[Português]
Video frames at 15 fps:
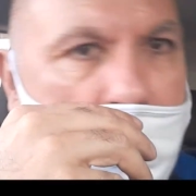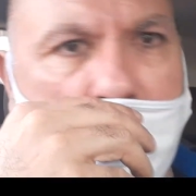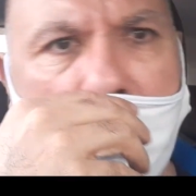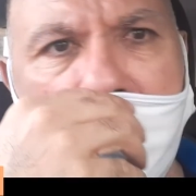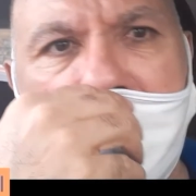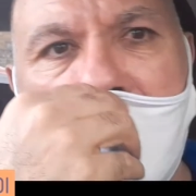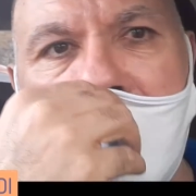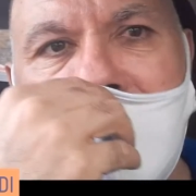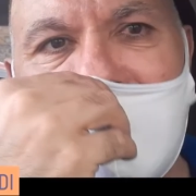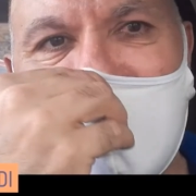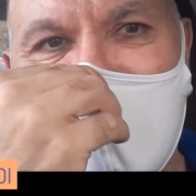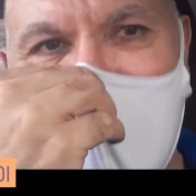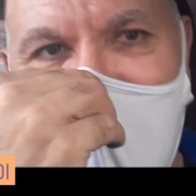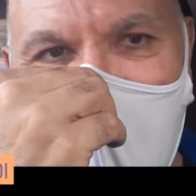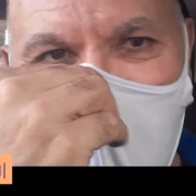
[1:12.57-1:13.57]
ontem nós
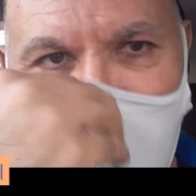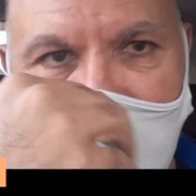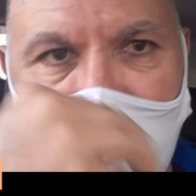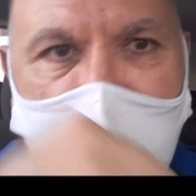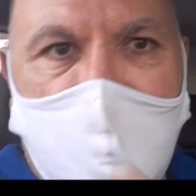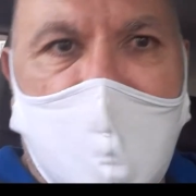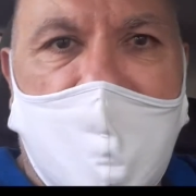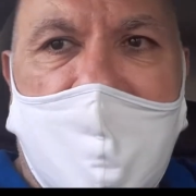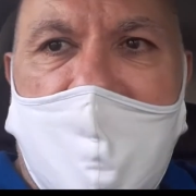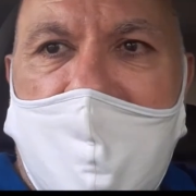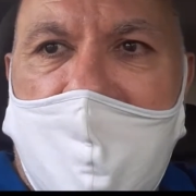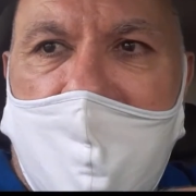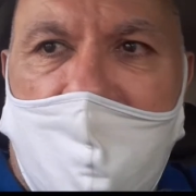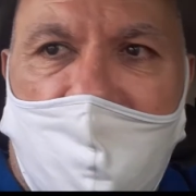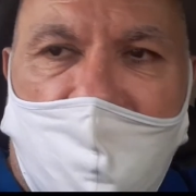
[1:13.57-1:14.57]
estávamos,
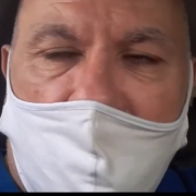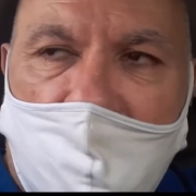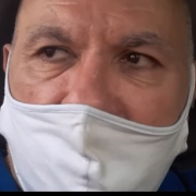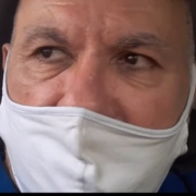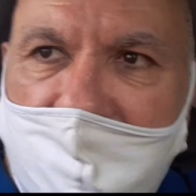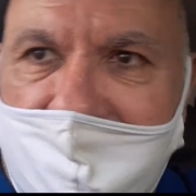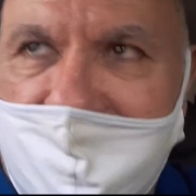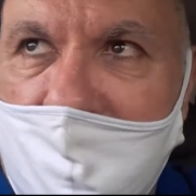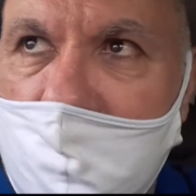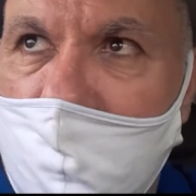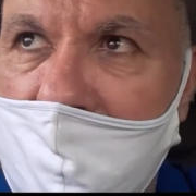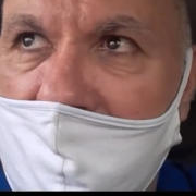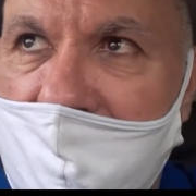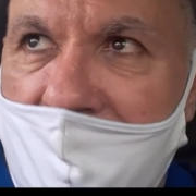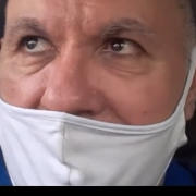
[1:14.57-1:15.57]
é, fomos em
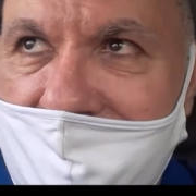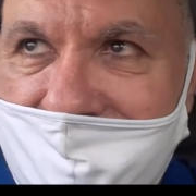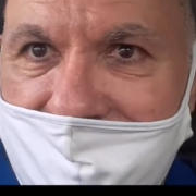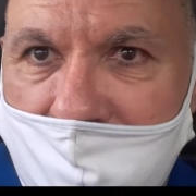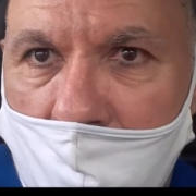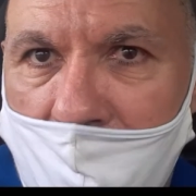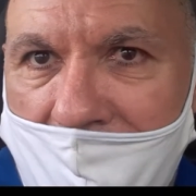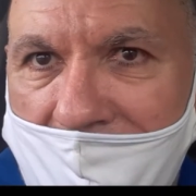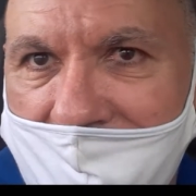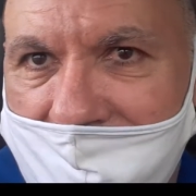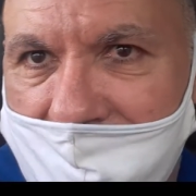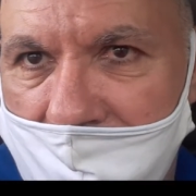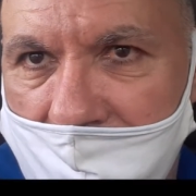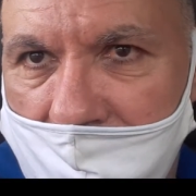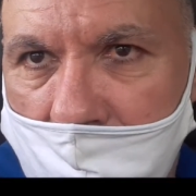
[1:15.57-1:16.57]
Santo André, São
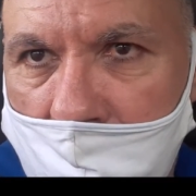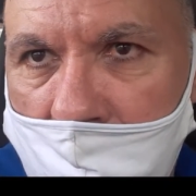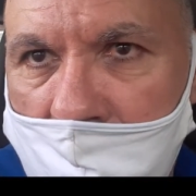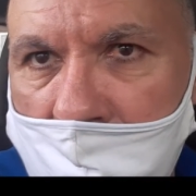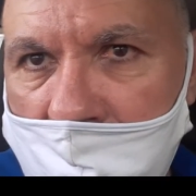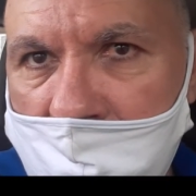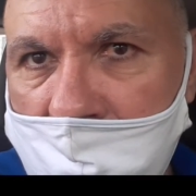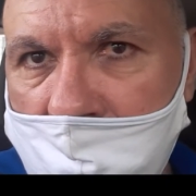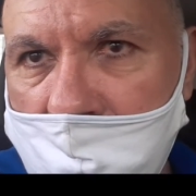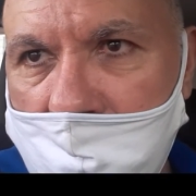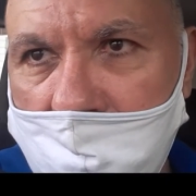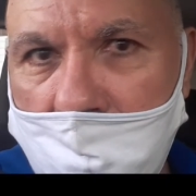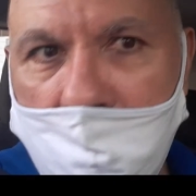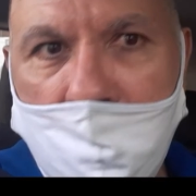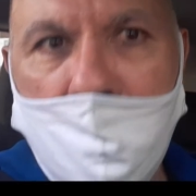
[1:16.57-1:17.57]
Caetano,
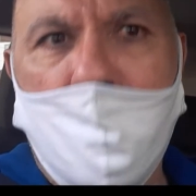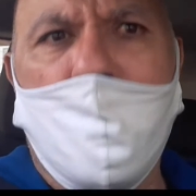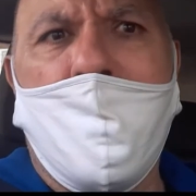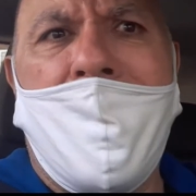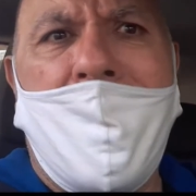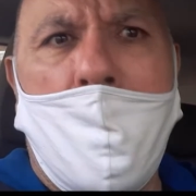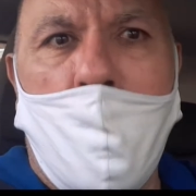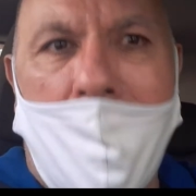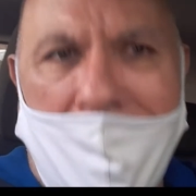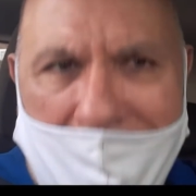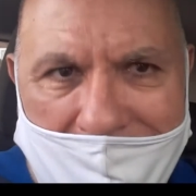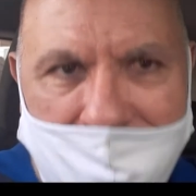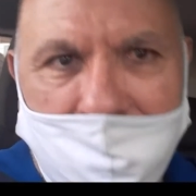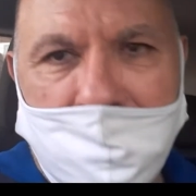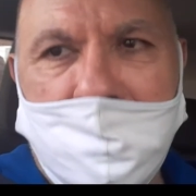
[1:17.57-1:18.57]
Mauá.